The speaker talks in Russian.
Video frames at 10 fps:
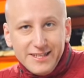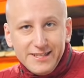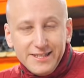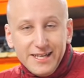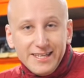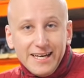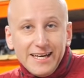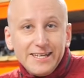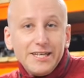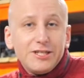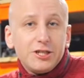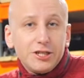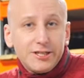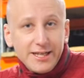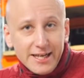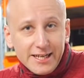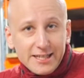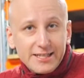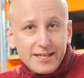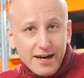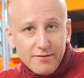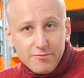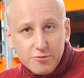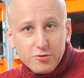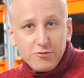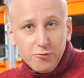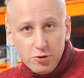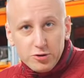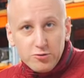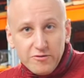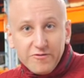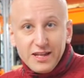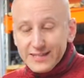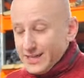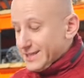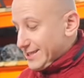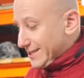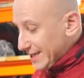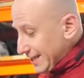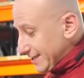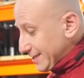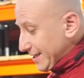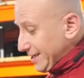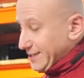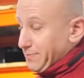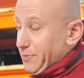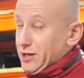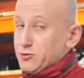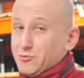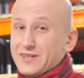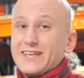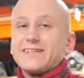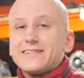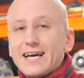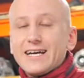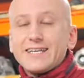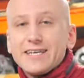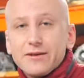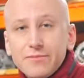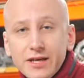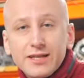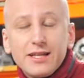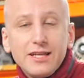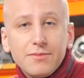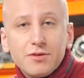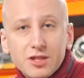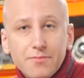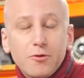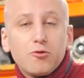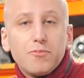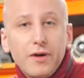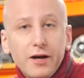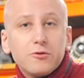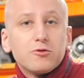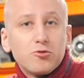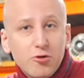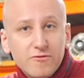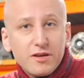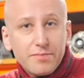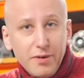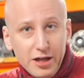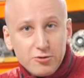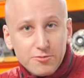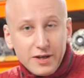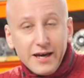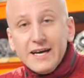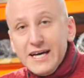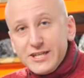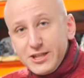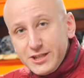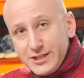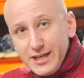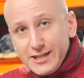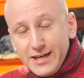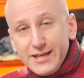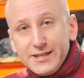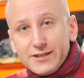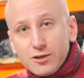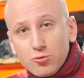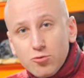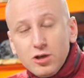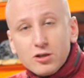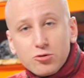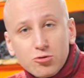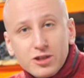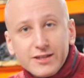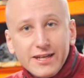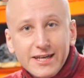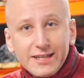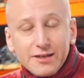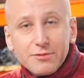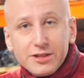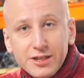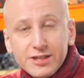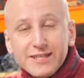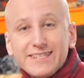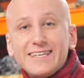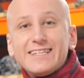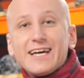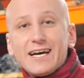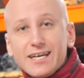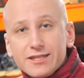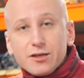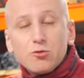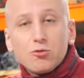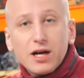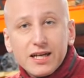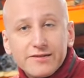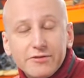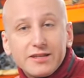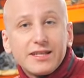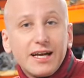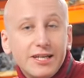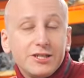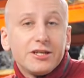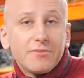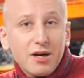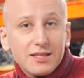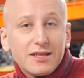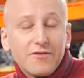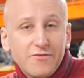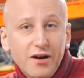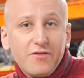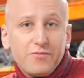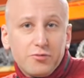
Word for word: соединения и частенько стравливают воздух. Владельцы садят эти патрубки на гермет, либо же покупают новые патрубки. Частенько интеркулер тоже теряет герметичность и на это указывает наличие масла во